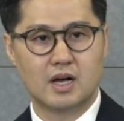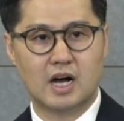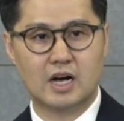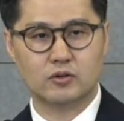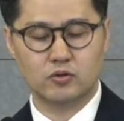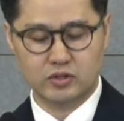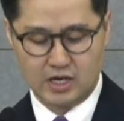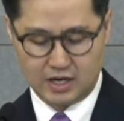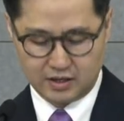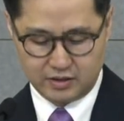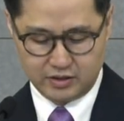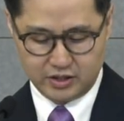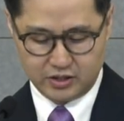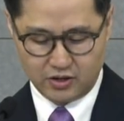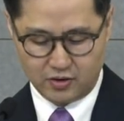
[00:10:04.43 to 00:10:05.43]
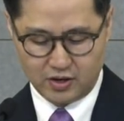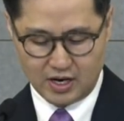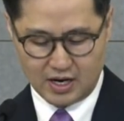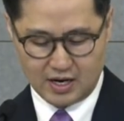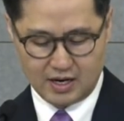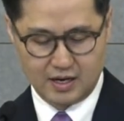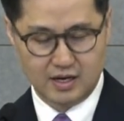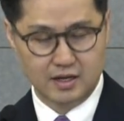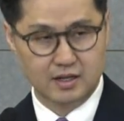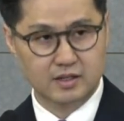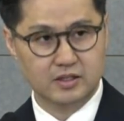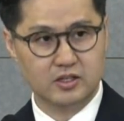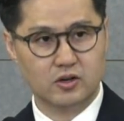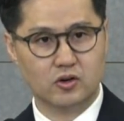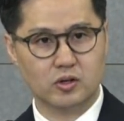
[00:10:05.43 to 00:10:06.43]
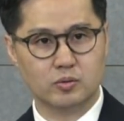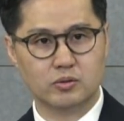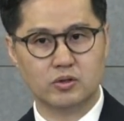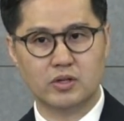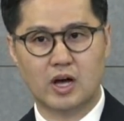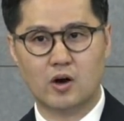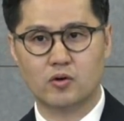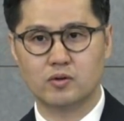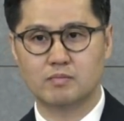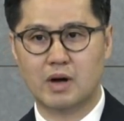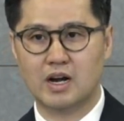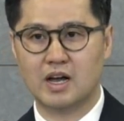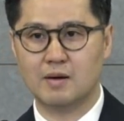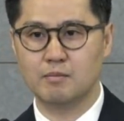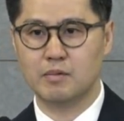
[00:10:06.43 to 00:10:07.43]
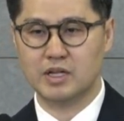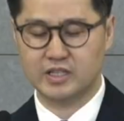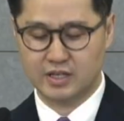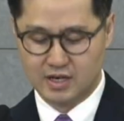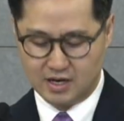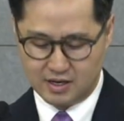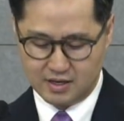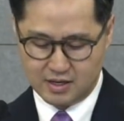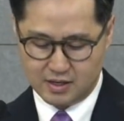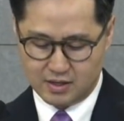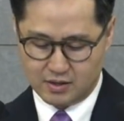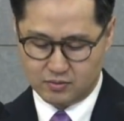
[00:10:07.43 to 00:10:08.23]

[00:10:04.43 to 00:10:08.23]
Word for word: 아주 작은 이 혀가 이 혀로부터 나오는 말 한마디가